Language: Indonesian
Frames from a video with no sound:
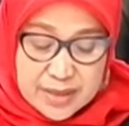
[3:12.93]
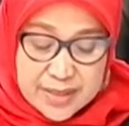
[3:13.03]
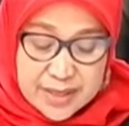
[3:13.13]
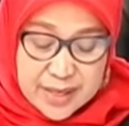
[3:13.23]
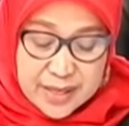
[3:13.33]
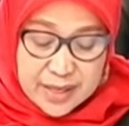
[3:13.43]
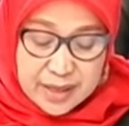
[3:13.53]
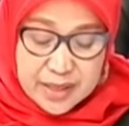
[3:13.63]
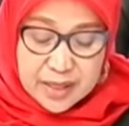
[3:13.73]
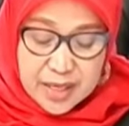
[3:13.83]
CD
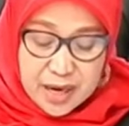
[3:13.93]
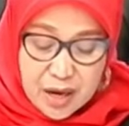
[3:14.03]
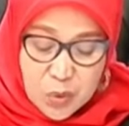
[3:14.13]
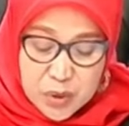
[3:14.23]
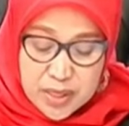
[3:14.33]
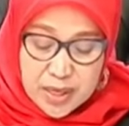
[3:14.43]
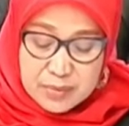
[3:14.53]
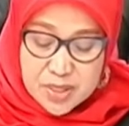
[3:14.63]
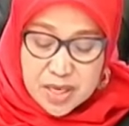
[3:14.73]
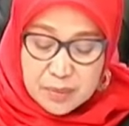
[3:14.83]
yang diakui dalam
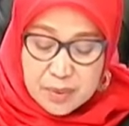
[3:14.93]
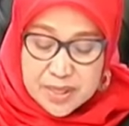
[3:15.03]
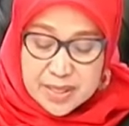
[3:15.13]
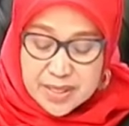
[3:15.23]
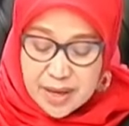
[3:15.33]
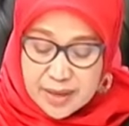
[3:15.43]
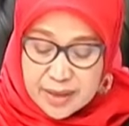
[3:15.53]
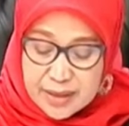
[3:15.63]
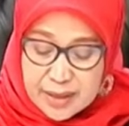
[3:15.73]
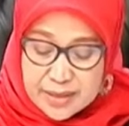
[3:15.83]
sidang pemeriksaan
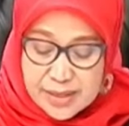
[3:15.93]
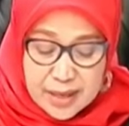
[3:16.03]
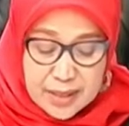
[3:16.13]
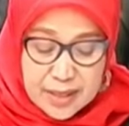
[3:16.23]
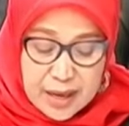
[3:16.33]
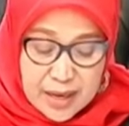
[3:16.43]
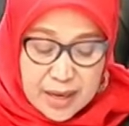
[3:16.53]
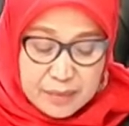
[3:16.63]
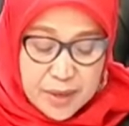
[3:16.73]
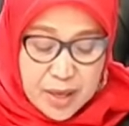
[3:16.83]
adalah celana
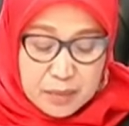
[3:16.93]
dalam,